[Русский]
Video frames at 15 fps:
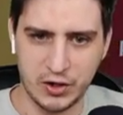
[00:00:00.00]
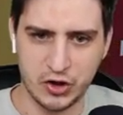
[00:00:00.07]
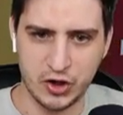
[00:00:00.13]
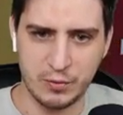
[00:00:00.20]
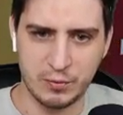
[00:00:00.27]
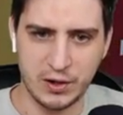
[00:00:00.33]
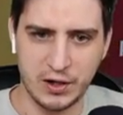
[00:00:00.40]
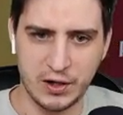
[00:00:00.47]

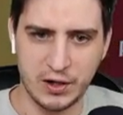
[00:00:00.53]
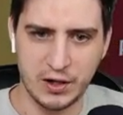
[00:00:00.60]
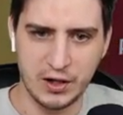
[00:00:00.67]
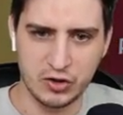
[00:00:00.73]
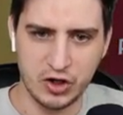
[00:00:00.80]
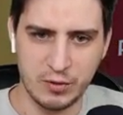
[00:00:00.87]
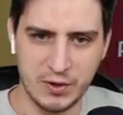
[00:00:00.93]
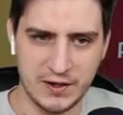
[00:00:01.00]
чем,
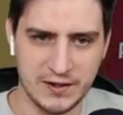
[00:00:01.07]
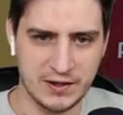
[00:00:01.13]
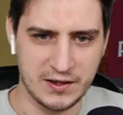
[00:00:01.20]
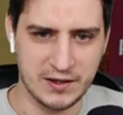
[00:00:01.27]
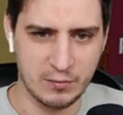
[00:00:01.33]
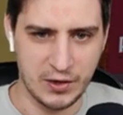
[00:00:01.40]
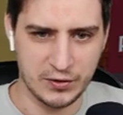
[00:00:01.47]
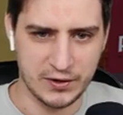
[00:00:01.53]
чем я
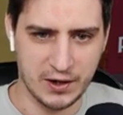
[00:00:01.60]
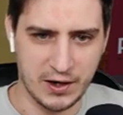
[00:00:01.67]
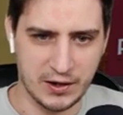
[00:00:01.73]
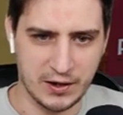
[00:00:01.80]
занимаюсь, как